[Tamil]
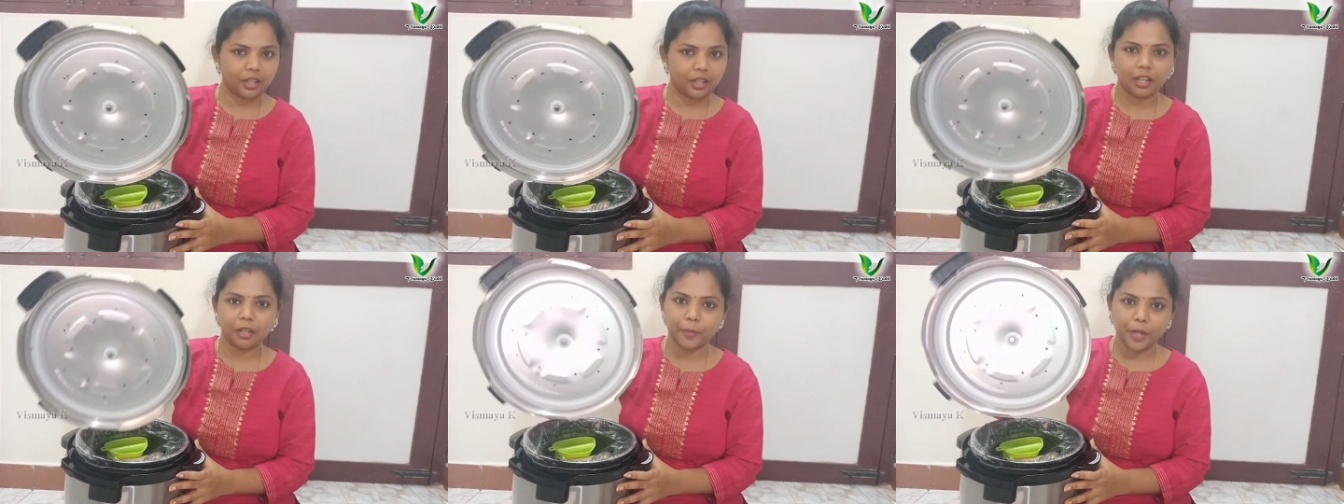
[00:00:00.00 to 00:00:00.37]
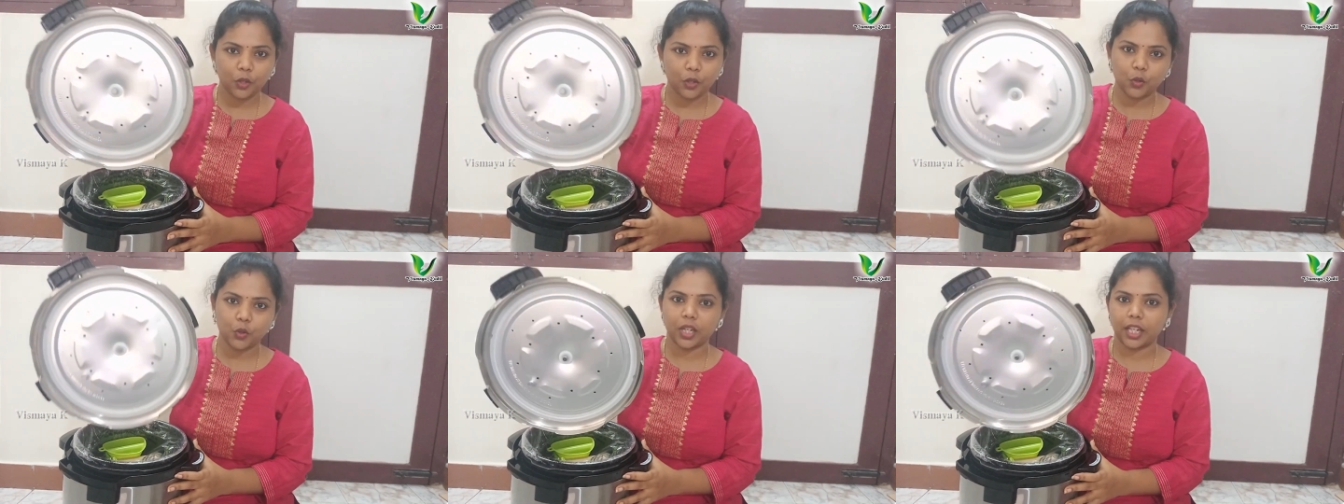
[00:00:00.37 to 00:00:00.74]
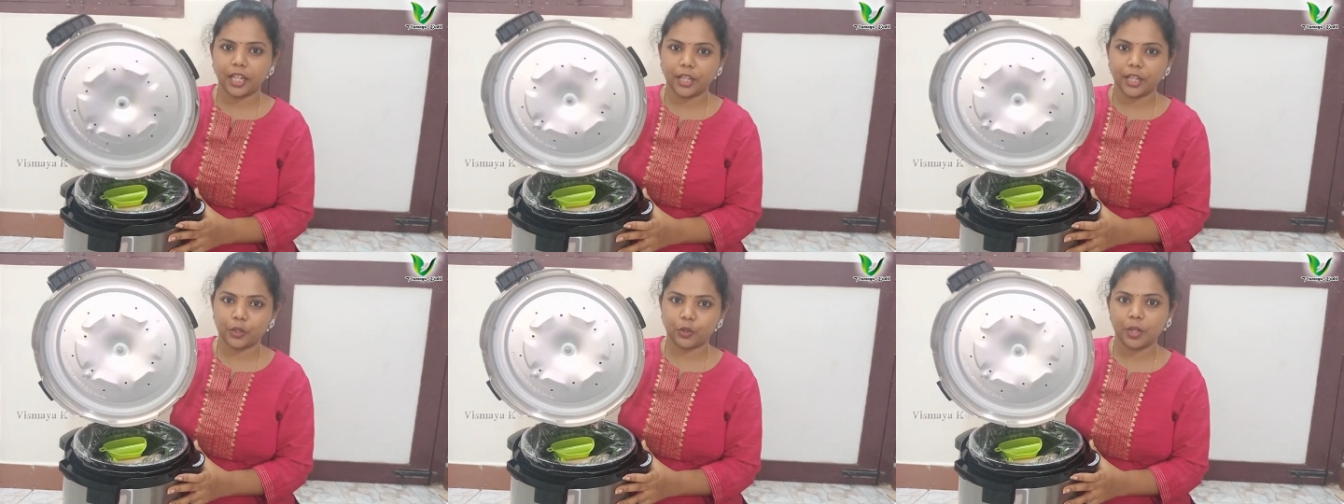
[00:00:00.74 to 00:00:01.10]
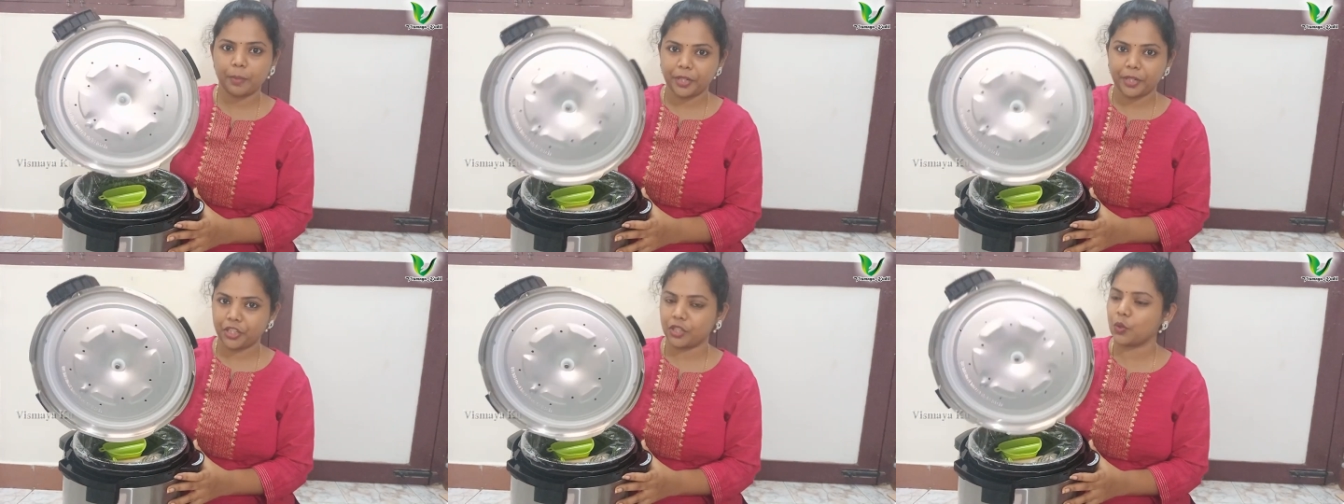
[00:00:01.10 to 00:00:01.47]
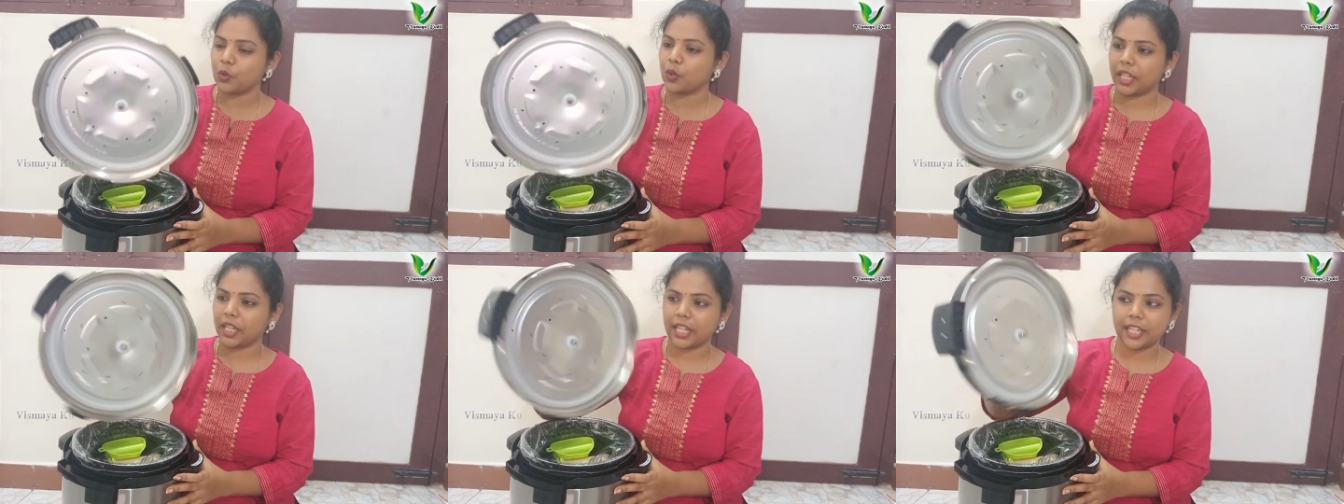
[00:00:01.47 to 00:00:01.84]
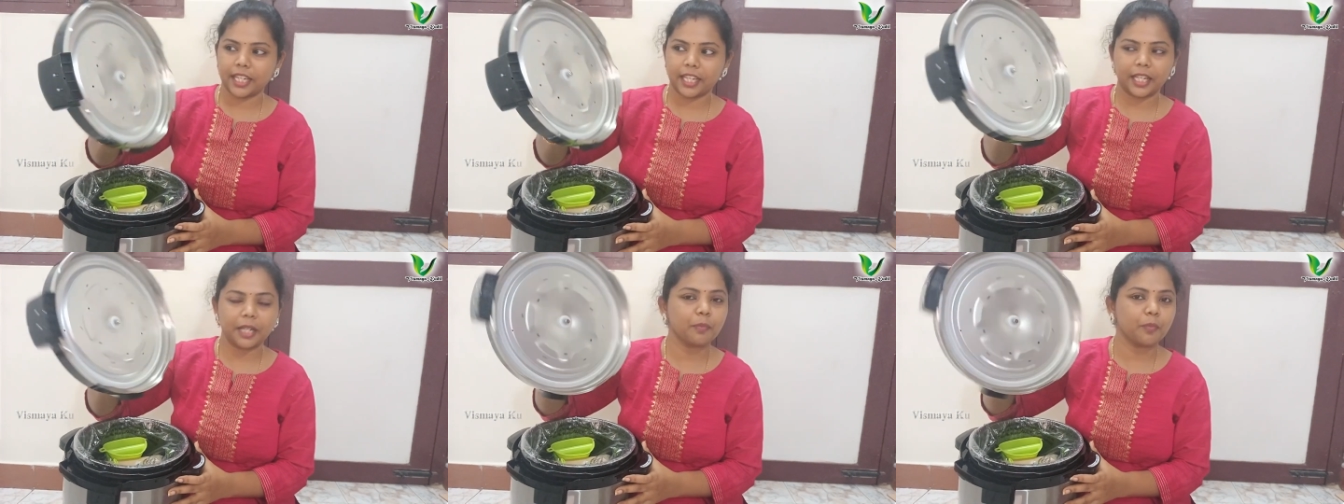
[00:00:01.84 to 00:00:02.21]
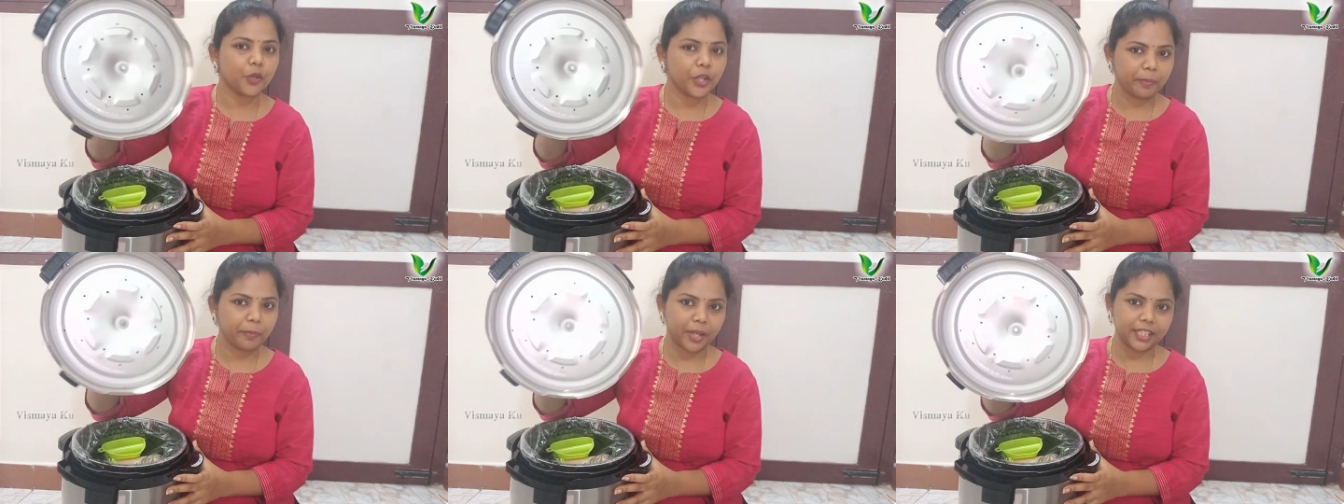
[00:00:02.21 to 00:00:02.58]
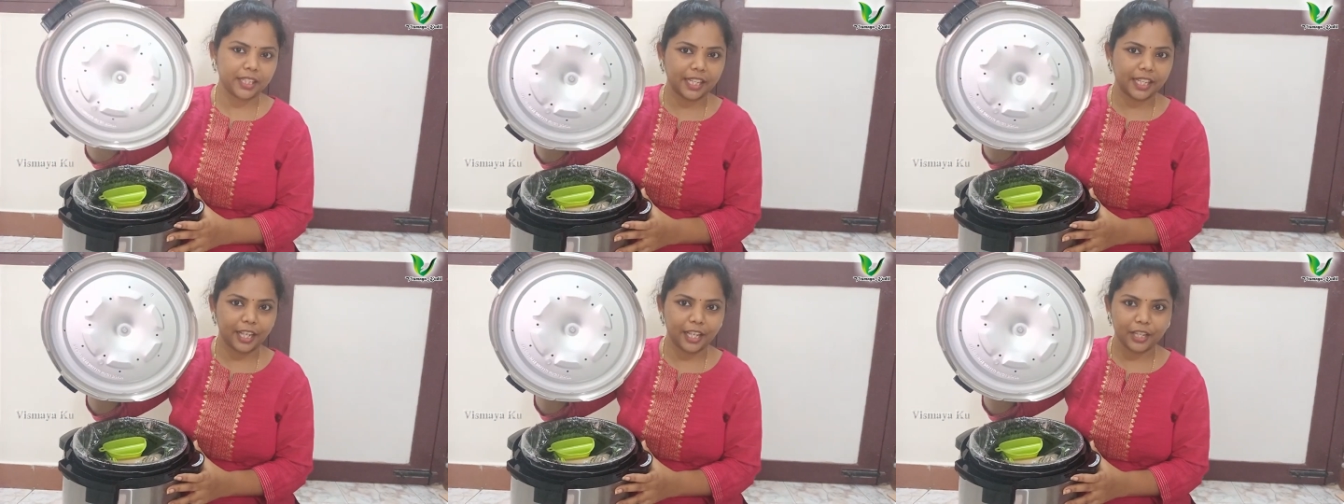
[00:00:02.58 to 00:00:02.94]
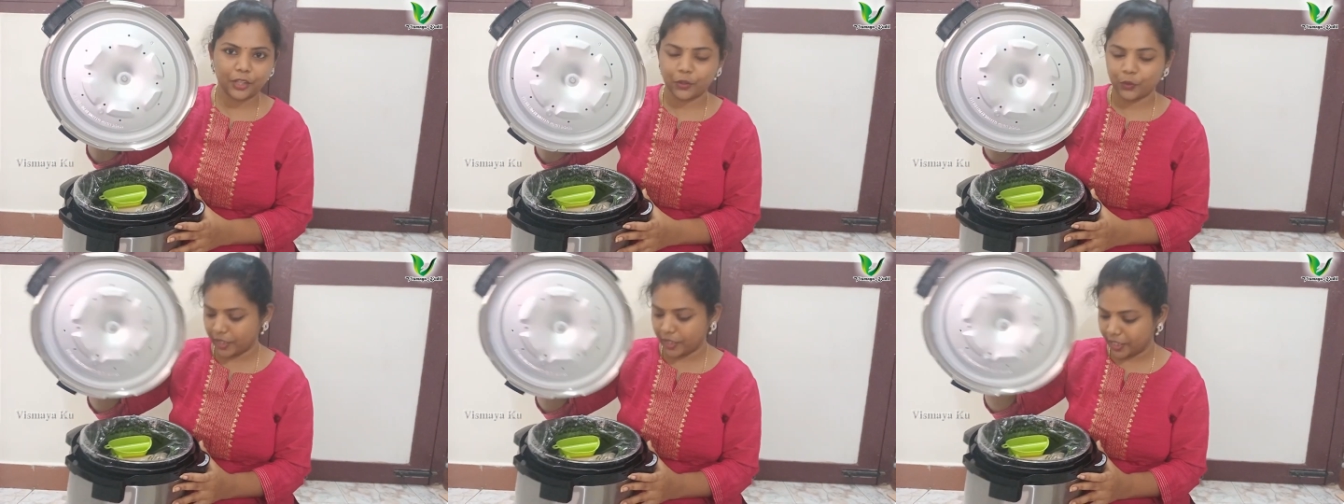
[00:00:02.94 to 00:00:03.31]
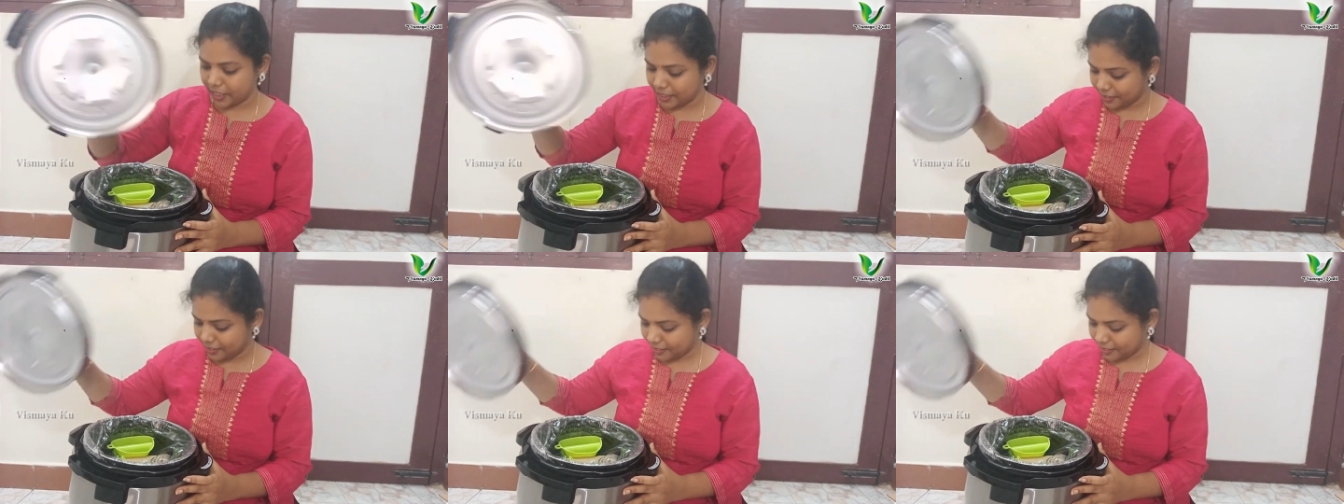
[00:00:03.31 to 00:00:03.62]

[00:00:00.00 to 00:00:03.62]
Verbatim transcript: நார்மலாக குக்கரில் இருக்கும்ல ப்ரெஷர் குக்கரில் இருக்கிற மூடி மாதிரியே இருக்கும் இது